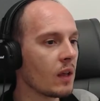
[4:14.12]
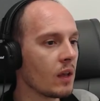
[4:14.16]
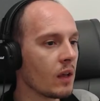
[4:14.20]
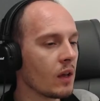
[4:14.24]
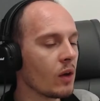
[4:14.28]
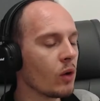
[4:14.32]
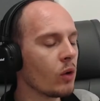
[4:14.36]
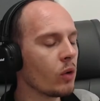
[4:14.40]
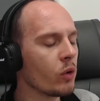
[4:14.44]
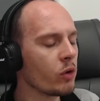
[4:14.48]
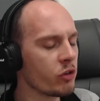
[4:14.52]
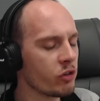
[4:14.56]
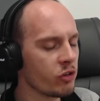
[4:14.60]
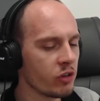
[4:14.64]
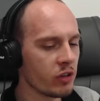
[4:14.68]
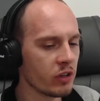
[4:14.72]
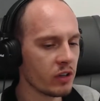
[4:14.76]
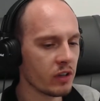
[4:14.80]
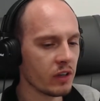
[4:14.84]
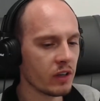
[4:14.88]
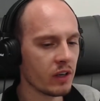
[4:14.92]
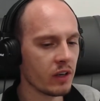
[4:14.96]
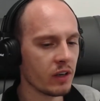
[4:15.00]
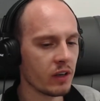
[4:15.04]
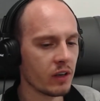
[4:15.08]
Hoje,
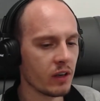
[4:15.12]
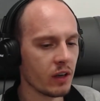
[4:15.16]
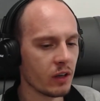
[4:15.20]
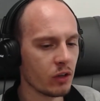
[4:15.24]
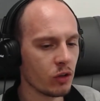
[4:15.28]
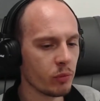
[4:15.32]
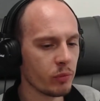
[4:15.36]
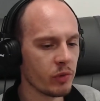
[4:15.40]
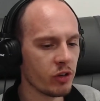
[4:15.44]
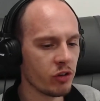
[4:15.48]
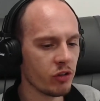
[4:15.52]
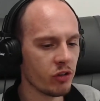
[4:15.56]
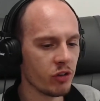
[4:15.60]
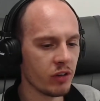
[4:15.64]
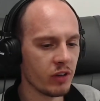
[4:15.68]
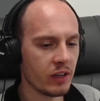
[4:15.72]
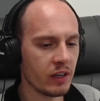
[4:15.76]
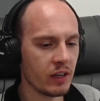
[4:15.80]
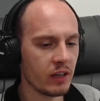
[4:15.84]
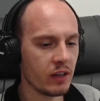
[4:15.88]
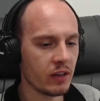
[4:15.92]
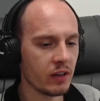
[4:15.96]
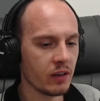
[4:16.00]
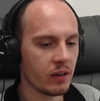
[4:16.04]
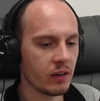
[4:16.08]
é, atualmente
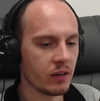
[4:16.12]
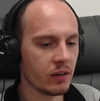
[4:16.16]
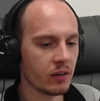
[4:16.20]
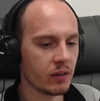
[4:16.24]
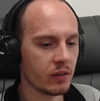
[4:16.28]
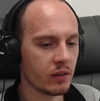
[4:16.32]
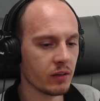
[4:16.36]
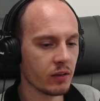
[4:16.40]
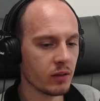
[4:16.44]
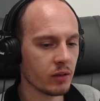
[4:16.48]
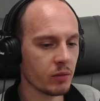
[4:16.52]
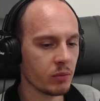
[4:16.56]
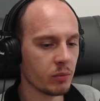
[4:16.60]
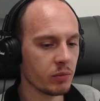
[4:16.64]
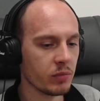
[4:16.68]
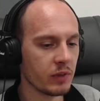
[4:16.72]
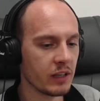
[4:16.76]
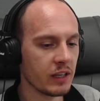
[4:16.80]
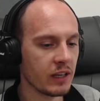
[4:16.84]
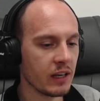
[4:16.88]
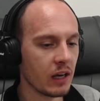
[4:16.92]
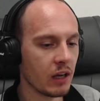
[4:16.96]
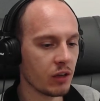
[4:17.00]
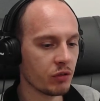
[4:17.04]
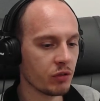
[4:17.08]
tem, é, tem
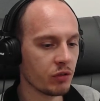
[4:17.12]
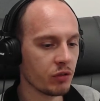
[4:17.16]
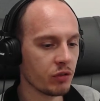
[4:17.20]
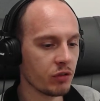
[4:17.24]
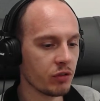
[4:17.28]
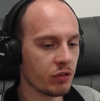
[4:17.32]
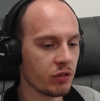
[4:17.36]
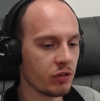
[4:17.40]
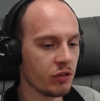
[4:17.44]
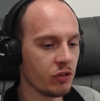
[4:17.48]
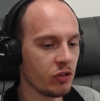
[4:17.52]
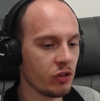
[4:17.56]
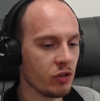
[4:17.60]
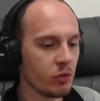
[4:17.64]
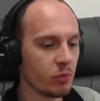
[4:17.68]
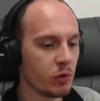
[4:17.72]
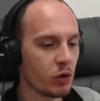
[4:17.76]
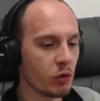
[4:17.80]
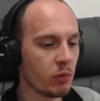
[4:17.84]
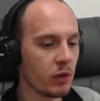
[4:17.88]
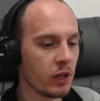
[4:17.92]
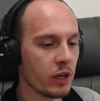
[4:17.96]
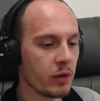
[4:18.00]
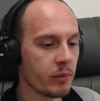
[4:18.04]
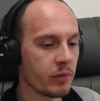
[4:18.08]
casos de
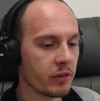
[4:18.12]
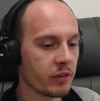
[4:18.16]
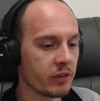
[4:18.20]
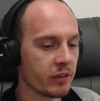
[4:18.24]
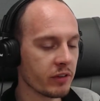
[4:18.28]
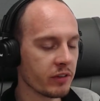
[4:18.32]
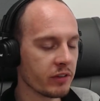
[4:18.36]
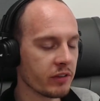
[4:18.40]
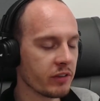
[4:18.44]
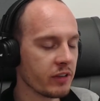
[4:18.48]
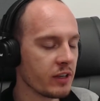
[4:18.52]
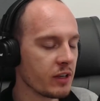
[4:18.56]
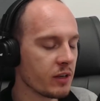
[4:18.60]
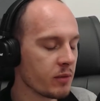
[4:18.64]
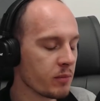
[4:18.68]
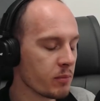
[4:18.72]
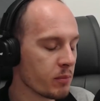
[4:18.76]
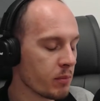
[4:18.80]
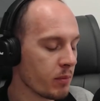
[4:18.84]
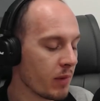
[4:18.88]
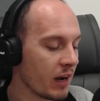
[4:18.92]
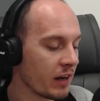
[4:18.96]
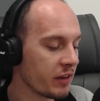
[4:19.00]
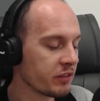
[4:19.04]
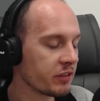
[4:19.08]
problemas, assim,
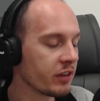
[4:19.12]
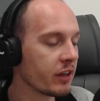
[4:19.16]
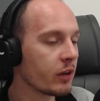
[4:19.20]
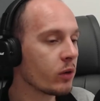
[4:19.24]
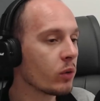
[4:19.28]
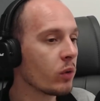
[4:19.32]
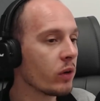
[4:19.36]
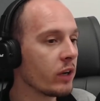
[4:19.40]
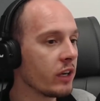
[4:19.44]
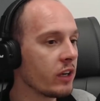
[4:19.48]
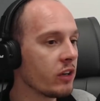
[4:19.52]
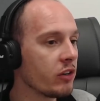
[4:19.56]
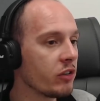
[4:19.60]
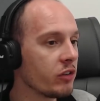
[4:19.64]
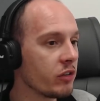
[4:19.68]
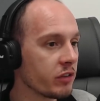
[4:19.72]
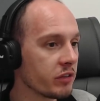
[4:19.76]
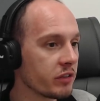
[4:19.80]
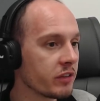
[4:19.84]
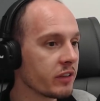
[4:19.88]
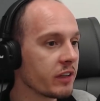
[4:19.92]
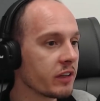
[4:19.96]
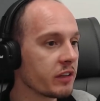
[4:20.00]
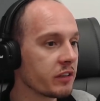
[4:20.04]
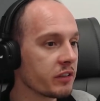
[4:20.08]
mais
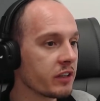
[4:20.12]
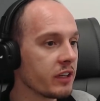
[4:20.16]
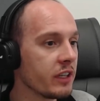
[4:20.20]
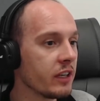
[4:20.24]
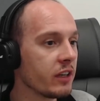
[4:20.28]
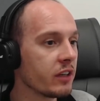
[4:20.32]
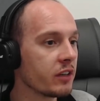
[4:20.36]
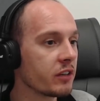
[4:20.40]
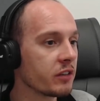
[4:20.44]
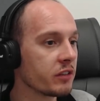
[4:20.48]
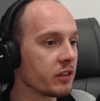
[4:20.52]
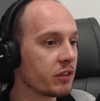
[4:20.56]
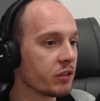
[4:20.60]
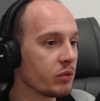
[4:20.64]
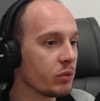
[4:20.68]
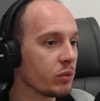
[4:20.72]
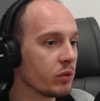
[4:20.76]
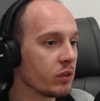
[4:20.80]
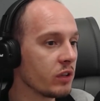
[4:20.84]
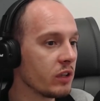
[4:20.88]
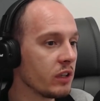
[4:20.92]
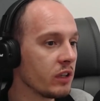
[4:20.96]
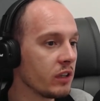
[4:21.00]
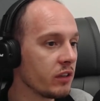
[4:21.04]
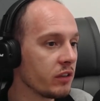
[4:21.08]
recorrentes nas crianças do
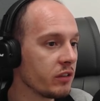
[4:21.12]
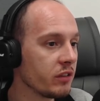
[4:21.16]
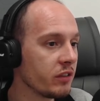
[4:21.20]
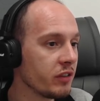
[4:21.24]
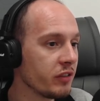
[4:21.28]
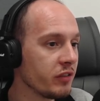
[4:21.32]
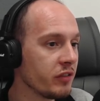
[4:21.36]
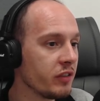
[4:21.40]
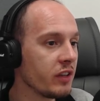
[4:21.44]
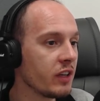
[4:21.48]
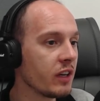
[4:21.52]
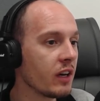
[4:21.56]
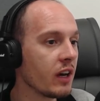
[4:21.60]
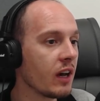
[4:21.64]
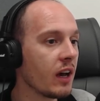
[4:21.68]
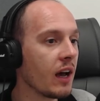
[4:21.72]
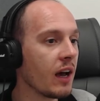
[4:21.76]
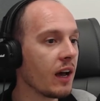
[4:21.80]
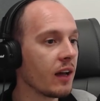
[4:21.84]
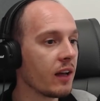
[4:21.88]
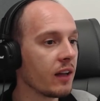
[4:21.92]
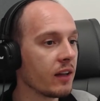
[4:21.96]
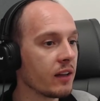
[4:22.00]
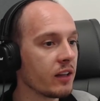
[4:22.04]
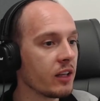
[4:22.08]
que se via
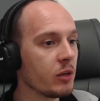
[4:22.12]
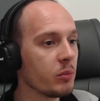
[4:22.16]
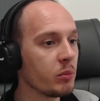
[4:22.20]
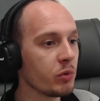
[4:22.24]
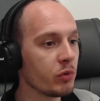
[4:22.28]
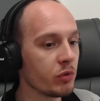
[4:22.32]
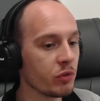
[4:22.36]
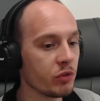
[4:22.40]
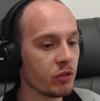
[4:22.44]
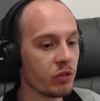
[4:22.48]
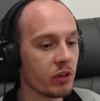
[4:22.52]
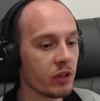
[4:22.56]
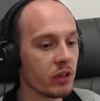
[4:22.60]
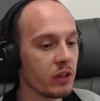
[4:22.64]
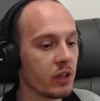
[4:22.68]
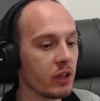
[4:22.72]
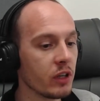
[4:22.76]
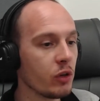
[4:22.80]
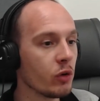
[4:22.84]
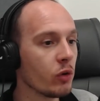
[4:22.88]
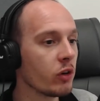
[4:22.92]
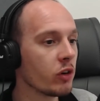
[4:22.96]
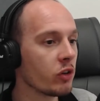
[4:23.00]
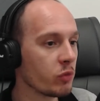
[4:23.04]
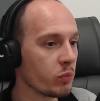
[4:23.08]
há tempos
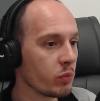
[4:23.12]
anteriores,